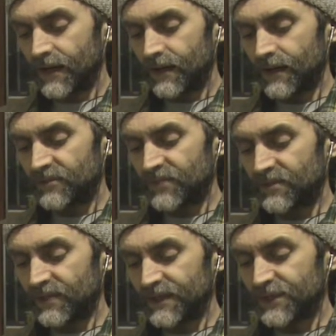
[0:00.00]
Ein
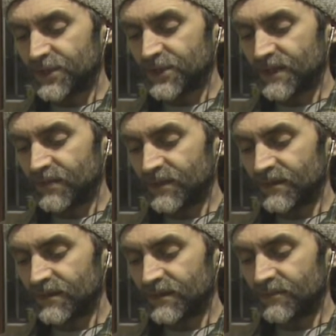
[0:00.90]
minimalistisches Leben,
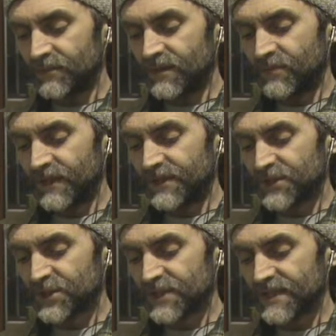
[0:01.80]

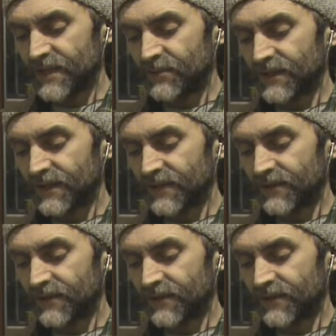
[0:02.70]
minimalistisches Leben